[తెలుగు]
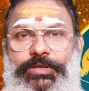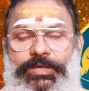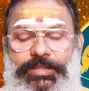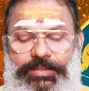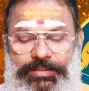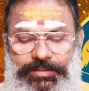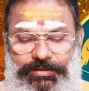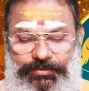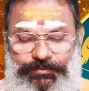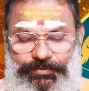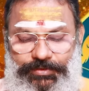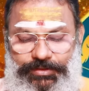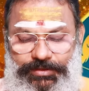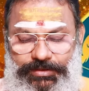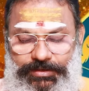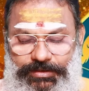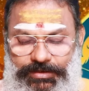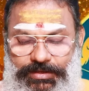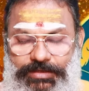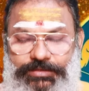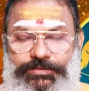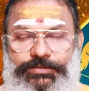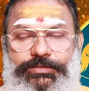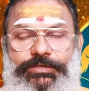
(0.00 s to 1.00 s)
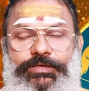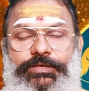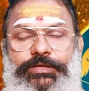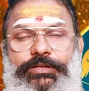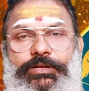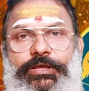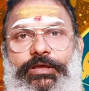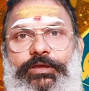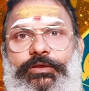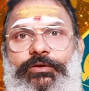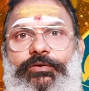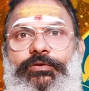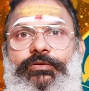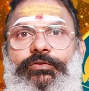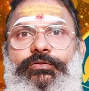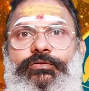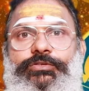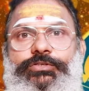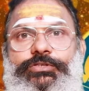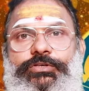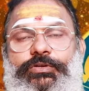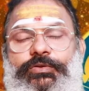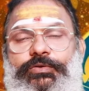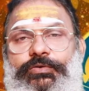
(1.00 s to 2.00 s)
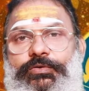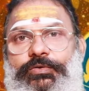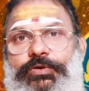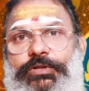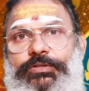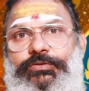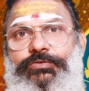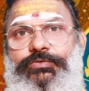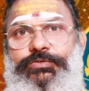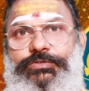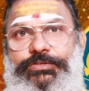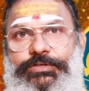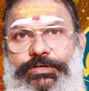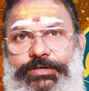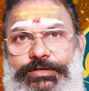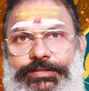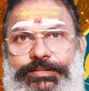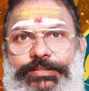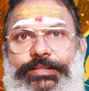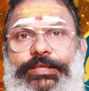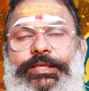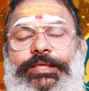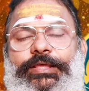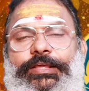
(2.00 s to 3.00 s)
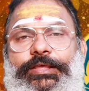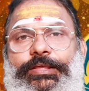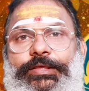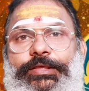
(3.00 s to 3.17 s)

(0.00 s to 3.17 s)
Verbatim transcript: అదేవిధంగా రాజకీయ నాయకుల దృష్టిలో కూడా చూసినట్టయితే